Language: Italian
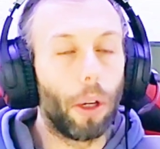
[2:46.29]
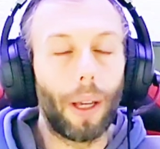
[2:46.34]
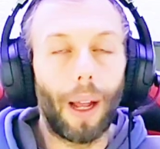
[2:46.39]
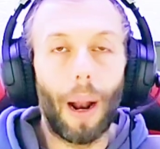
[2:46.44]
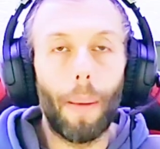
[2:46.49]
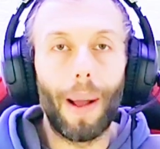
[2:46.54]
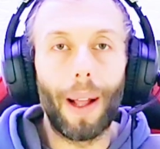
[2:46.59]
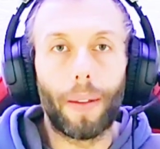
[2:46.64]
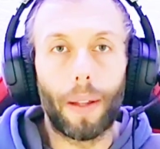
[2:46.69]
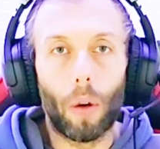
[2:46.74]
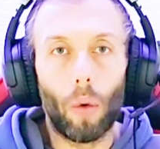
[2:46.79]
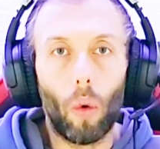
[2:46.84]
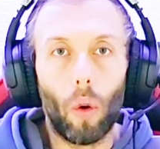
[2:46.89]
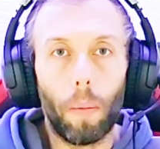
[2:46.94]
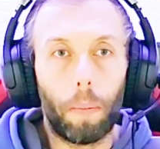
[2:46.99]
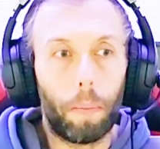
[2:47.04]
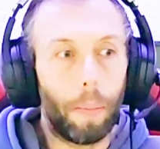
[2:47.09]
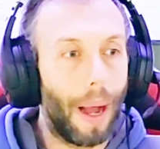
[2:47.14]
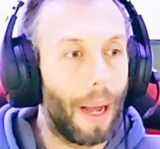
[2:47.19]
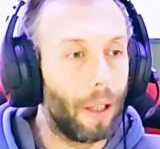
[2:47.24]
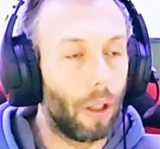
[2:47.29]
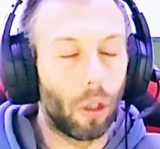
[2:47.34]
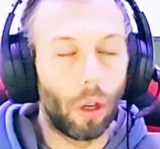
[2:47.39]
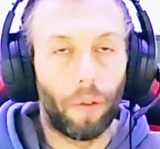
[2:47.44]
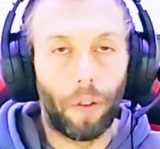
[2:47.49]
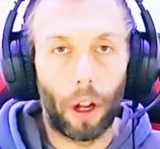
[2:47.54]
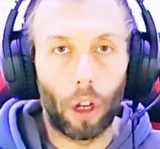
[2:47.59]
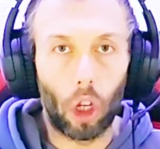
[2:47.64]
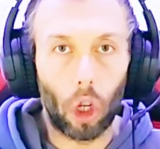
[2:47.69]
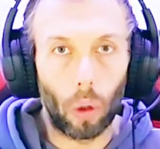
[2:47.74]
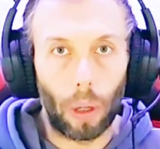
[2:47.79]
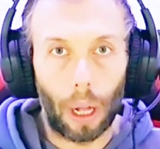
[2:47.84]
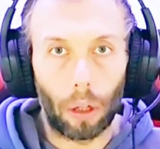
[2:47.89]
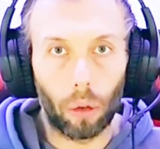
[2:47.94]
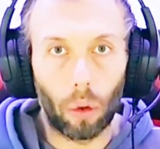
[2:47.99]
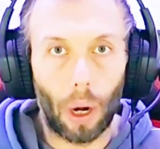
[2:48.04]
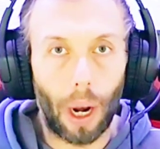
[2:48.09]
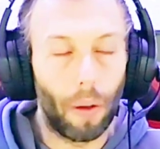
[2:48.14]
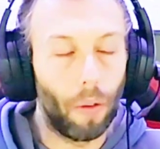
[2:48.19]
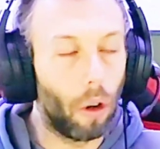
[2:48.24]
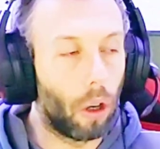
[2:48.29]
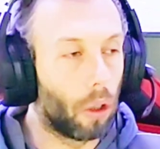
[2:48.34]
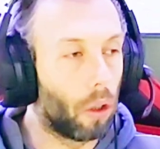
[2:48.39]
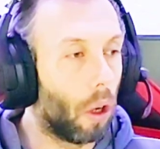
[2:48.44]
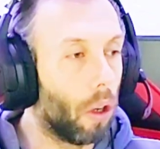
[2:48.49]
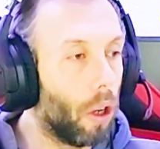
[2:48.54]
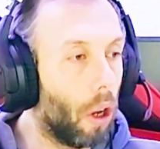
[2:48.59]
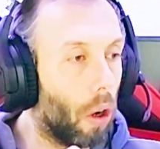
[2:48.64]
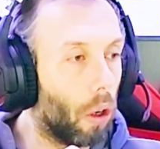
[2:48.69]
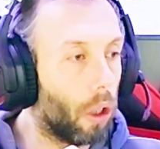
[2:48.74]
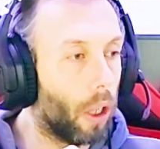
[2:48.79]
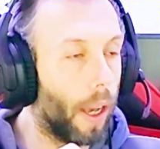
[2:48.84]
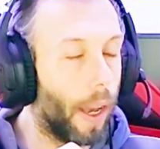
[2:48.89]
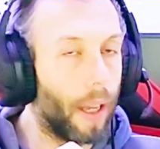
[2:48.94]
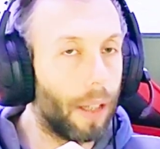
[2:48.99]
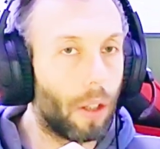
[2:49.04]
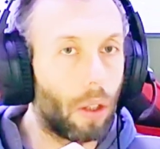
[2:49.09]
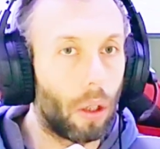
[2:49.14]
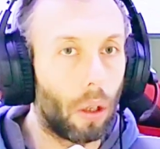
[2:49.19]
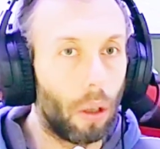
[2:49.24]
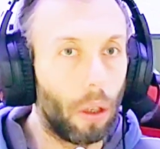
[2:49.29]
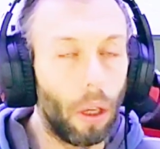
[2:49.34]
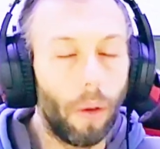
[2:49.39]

chiaramente lui penso faccia un altro lavoro, non gliel'ho chiesto,